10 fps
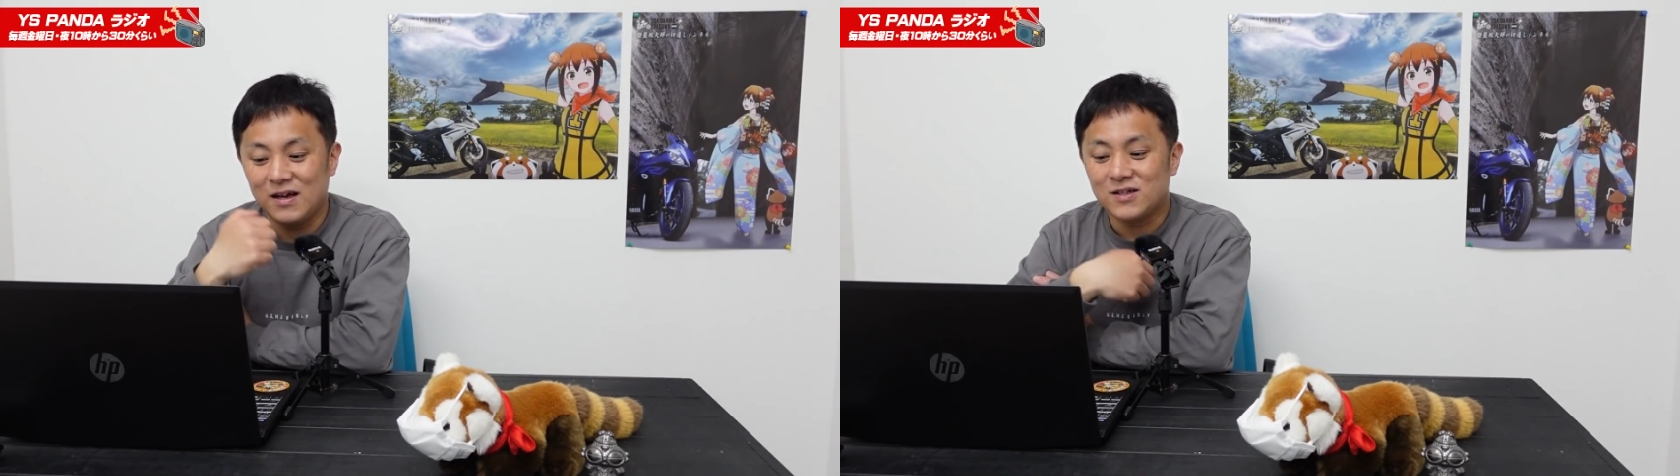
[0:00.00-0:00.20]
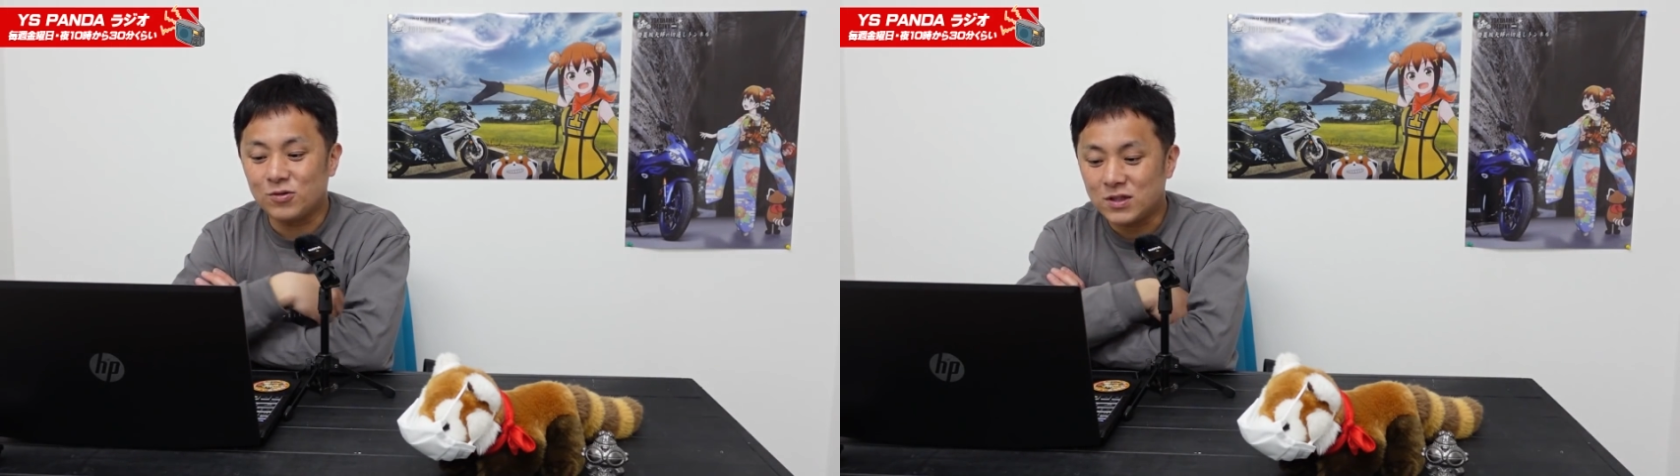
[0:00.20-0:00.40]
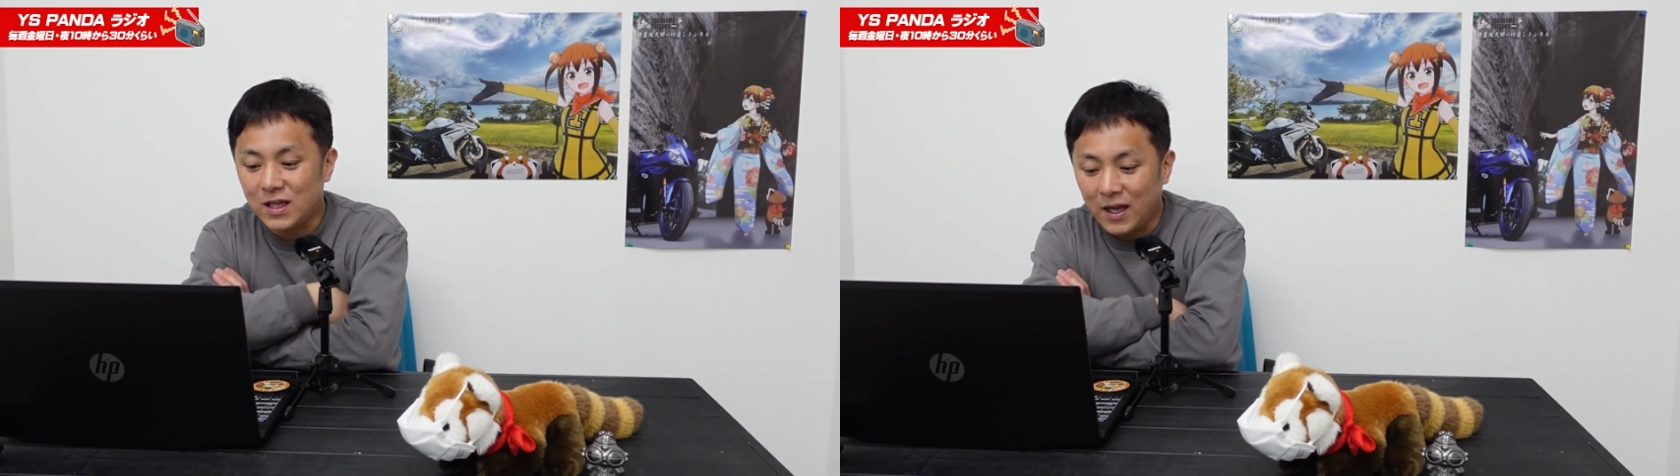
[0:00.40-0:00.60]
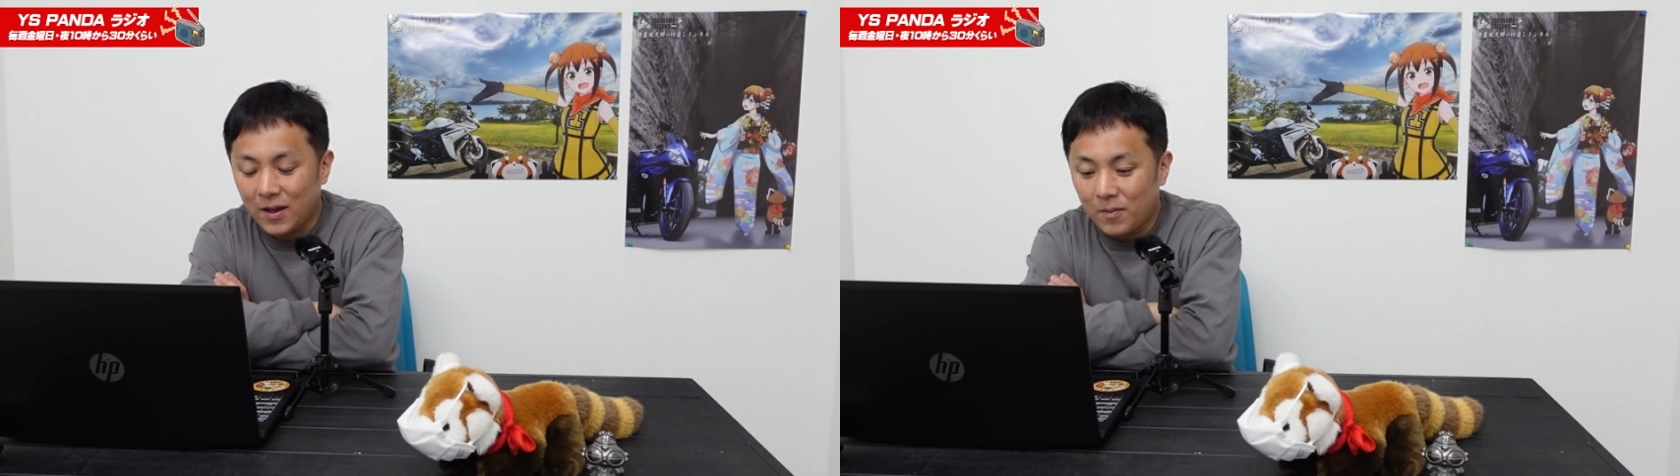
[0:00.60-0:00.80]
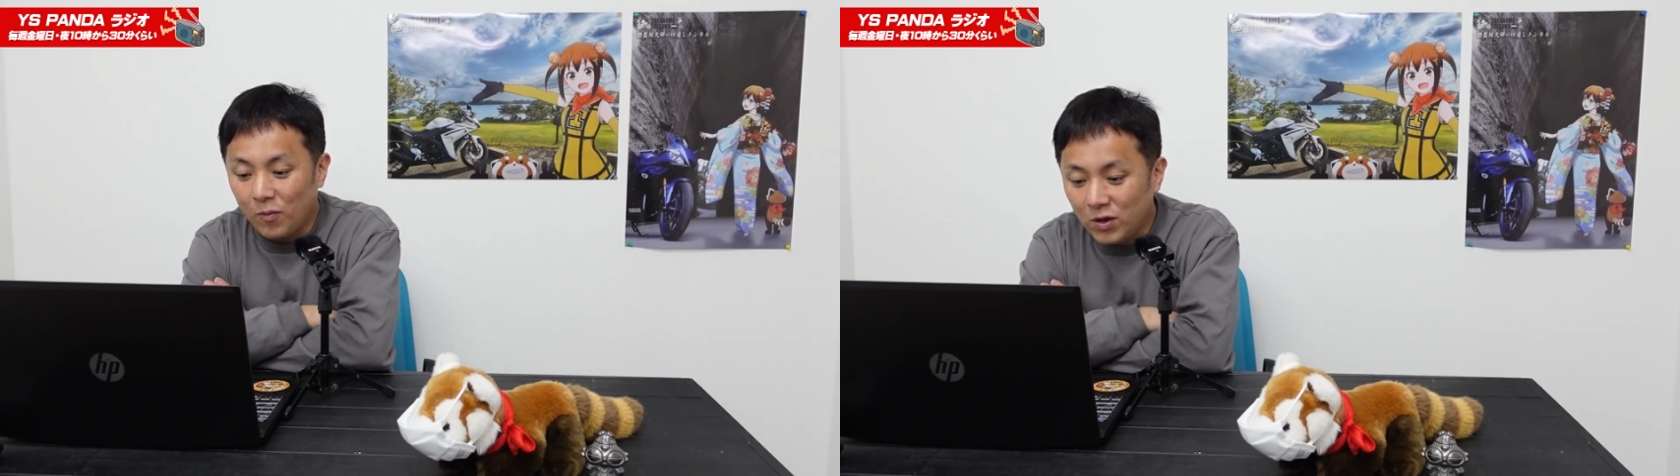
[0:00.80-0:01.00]
そし
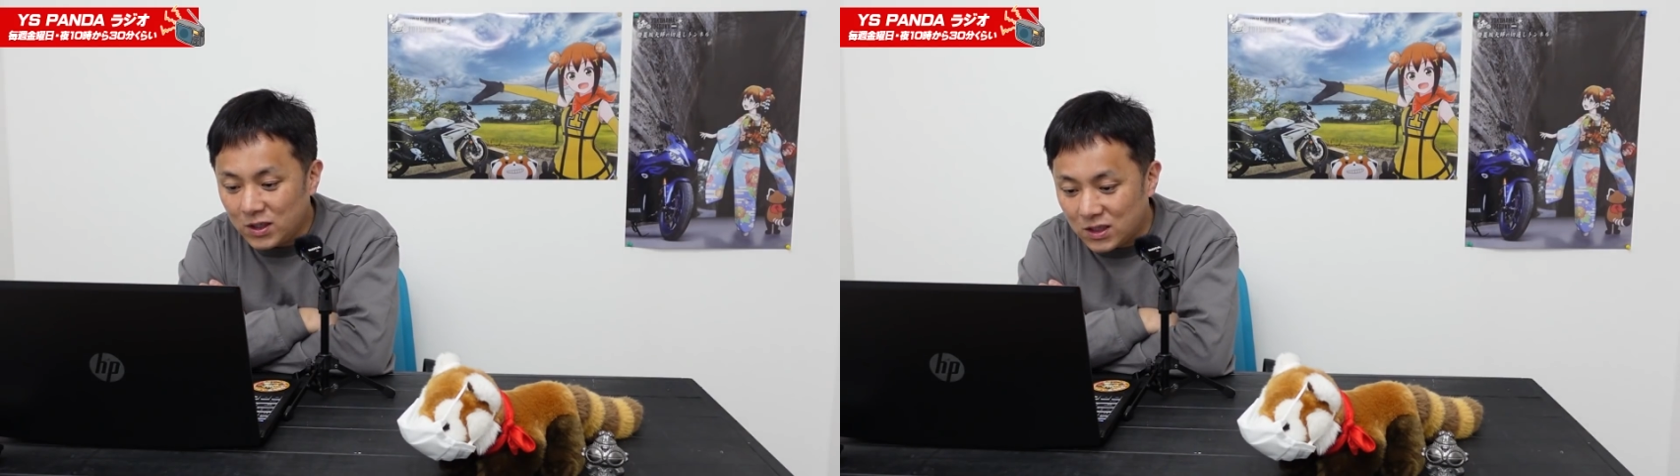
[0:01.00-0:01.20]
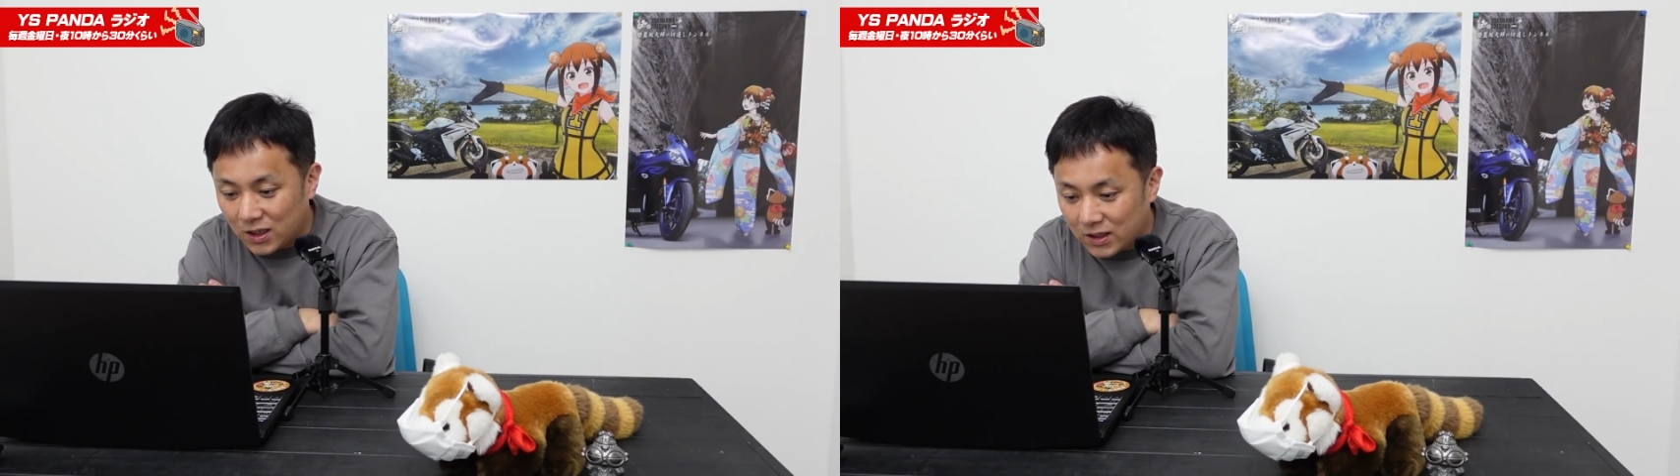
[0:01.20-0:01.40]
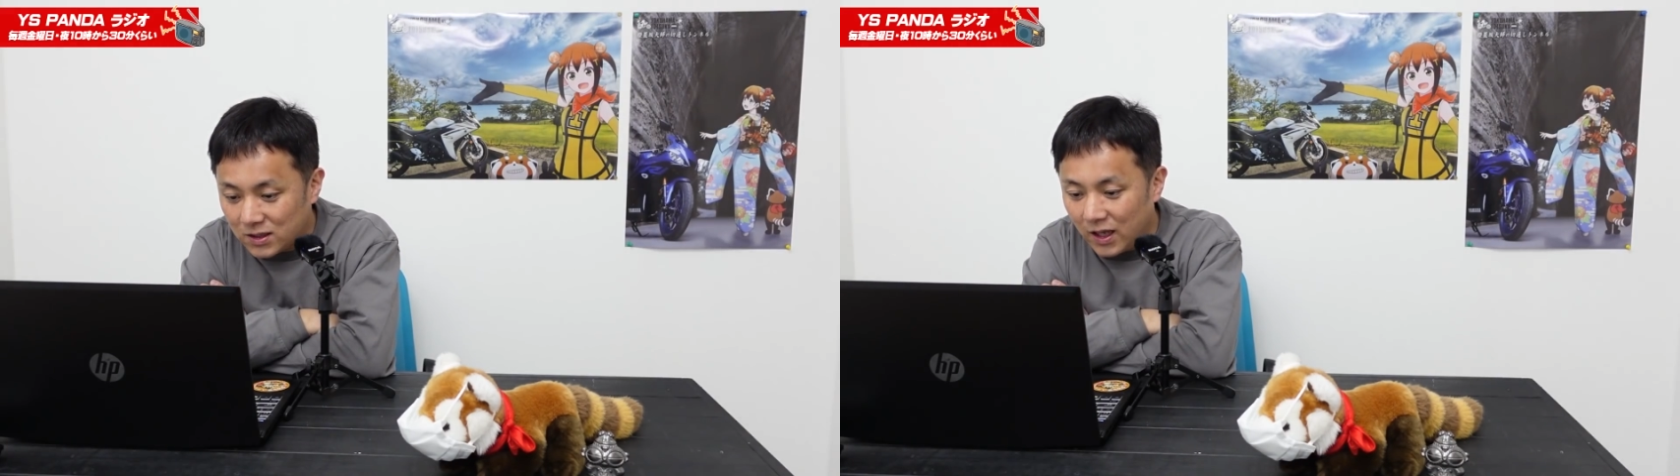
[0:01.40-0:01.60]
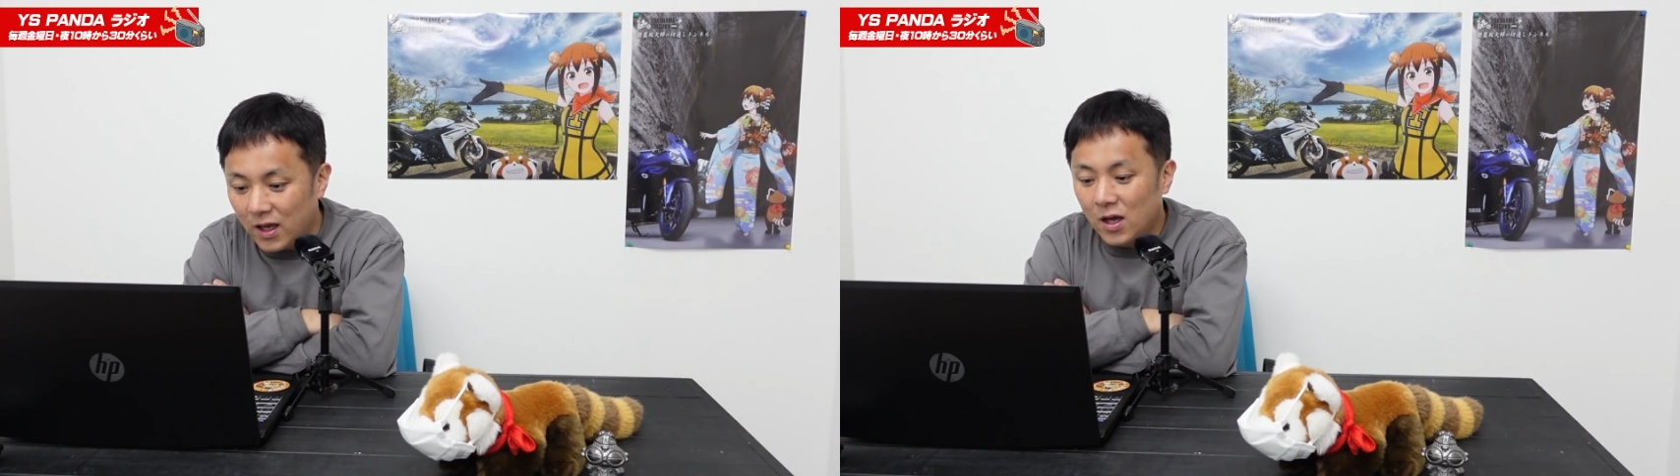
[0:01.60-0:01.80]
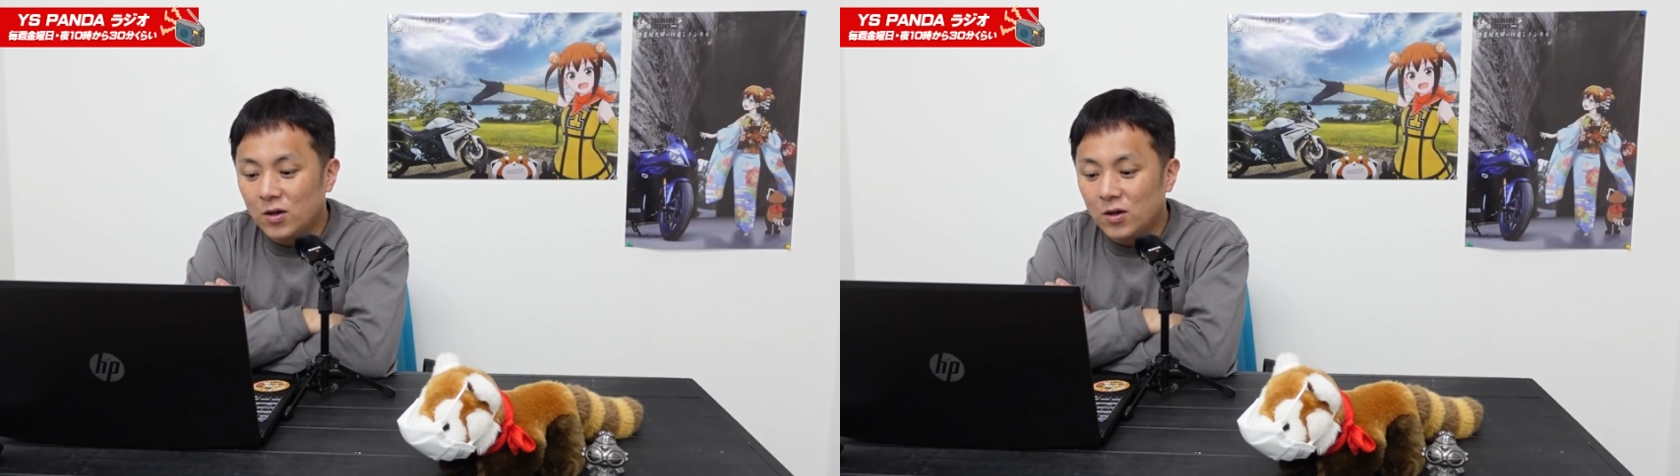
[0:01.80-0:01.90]
て、もう1社がですね、